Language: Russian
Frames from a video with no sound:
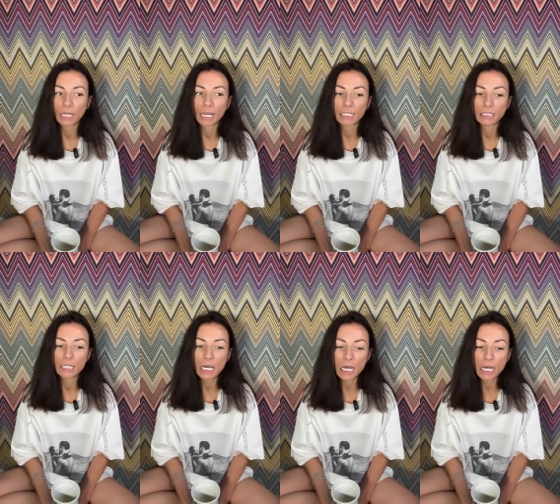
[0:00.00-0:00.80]

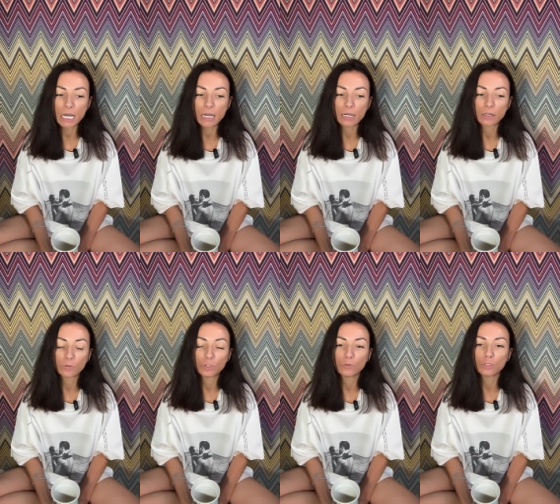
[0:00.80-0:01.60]
когда
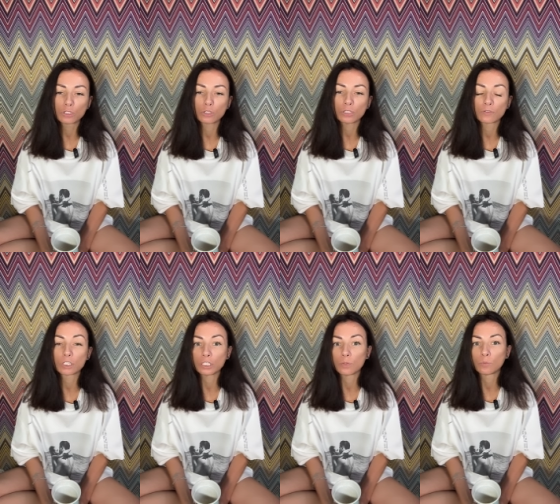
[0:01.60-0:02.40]
у него что-то
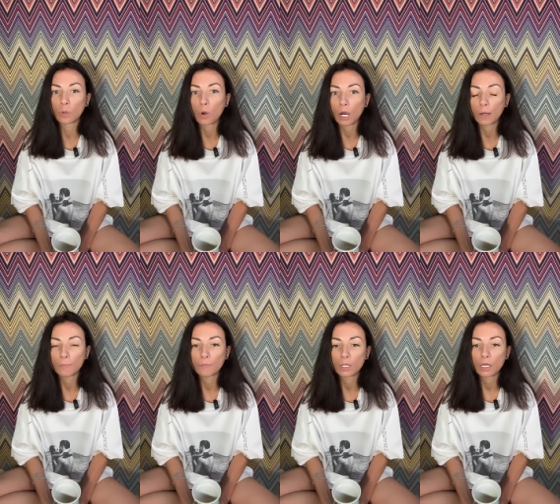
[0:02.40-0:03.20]
в жизни плохо.